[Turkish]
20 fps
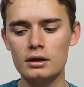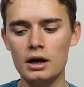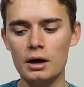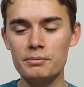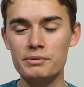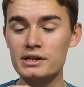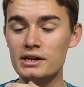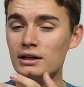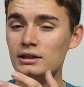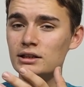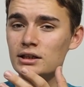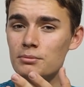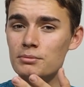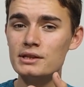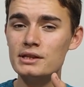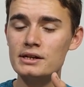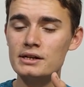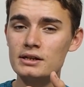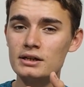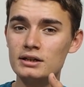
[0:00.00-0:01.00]
amiral
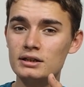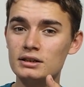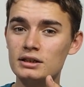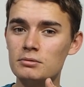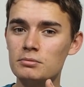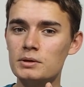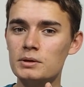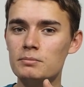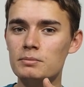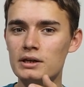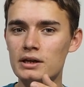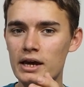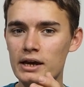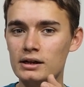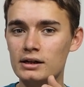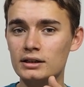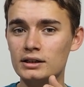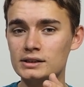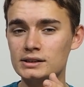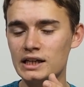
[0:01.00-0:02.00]
gemileri gibi bir
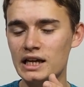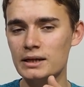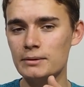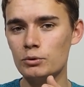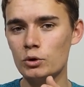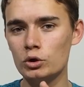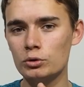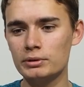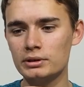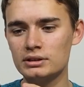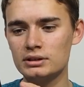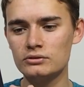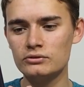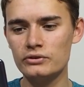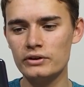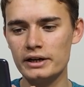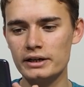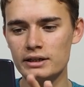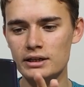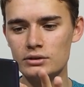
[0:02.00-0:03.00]
ekrana sahip olmadığını
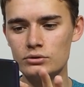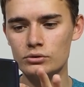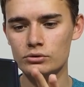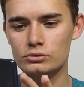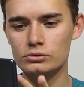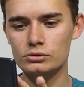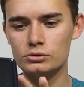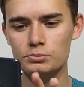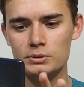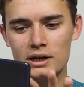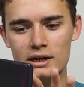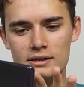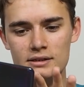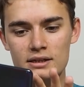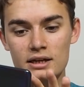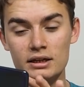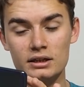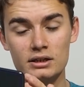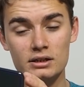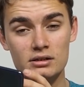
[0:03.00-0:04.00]
fark ediyorsunuz. Biraz
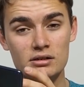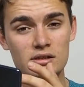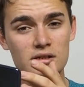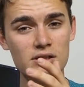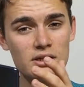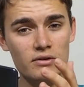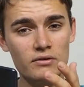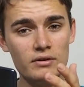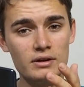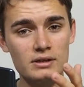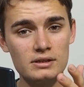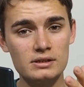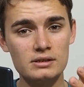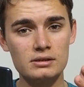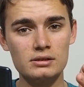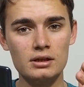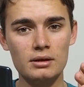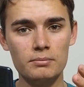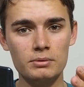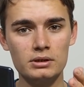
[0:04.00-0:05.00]
daha giriş
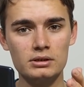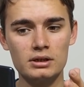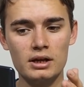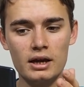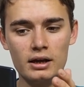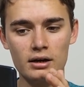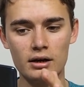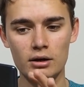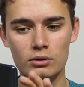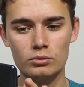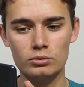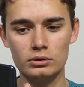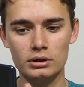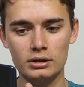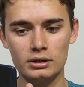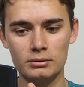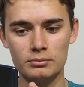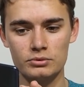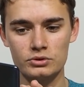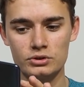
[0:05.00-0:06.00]
seviyesinde bir ekran
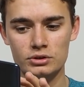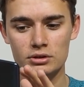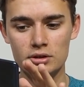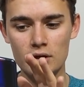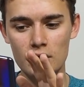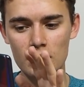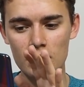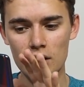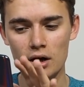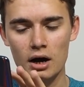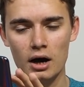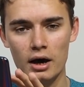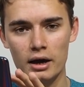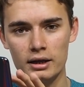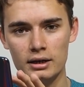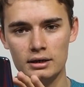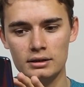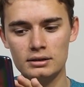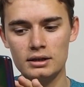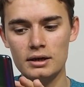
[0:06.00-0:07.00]
kullanılmış
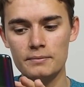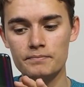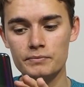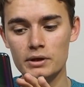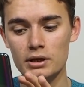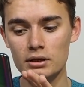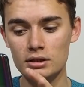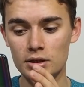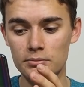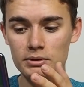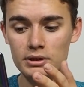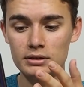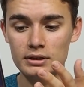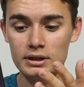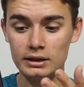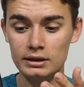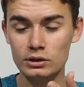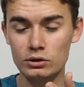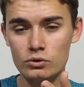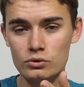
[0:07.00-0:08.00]
ailede. Tabii
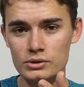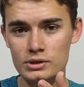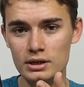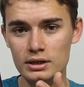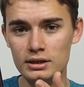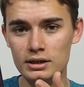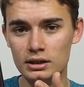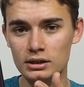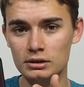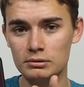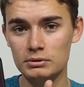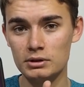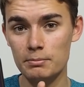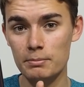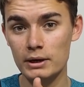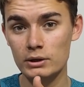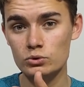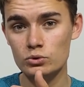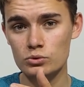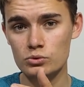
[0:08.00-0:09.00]
teknik özellik anlamında
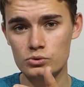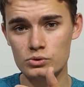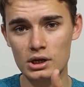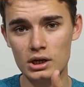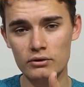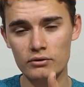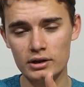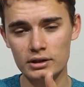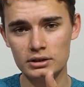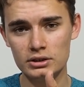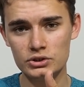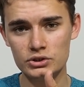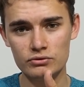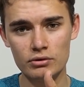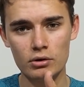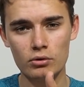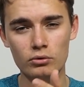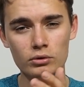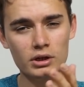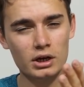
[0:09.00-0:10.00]
pek çok güzel avantajı
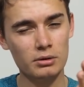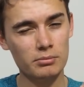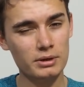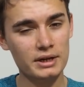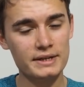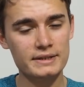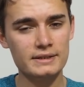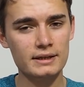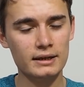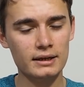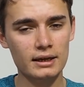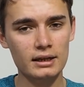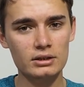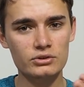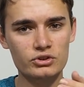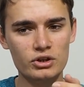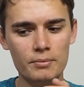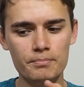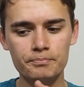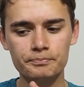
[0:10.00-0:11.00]
var. Onlara birazdan
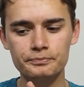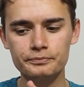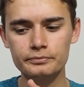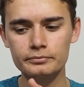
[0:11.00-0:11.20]
geleceğim.